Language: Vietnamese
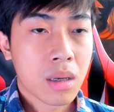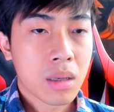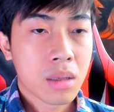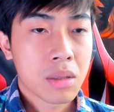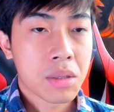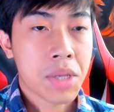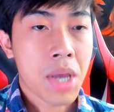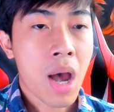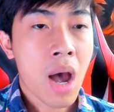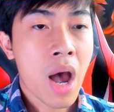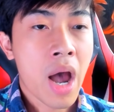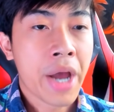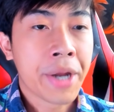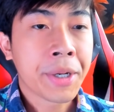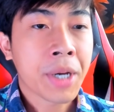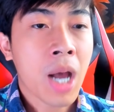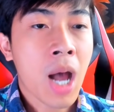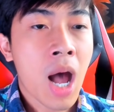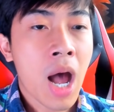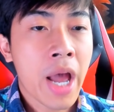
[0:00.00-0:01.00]
Trời
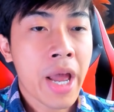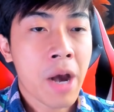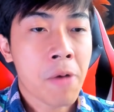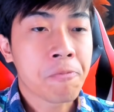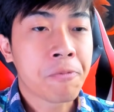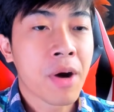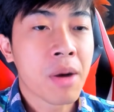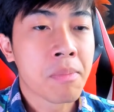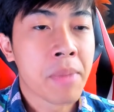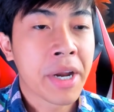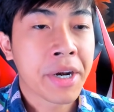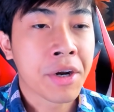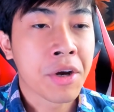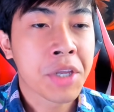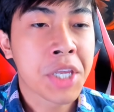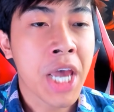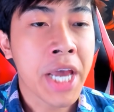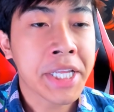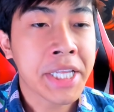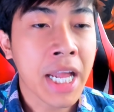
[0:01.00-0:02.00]
đất ơi, không phân biệt
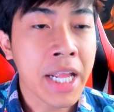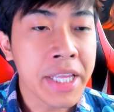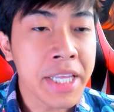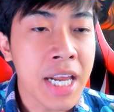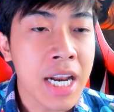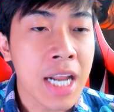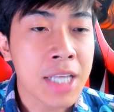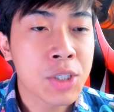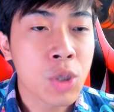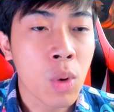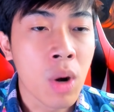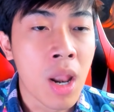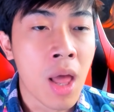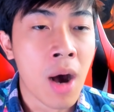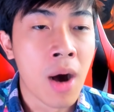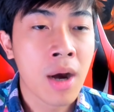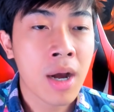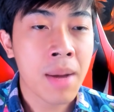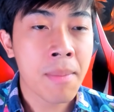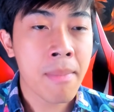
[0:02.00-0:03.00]
được giới tính với là số
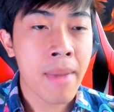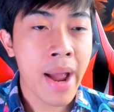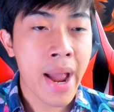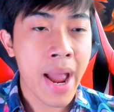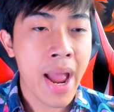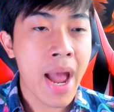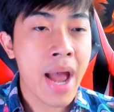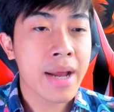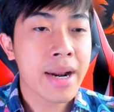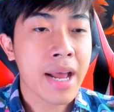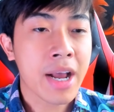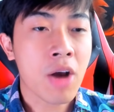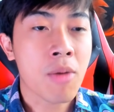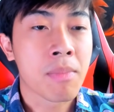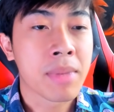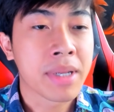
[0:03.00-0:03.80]
lượng á má, đã có mình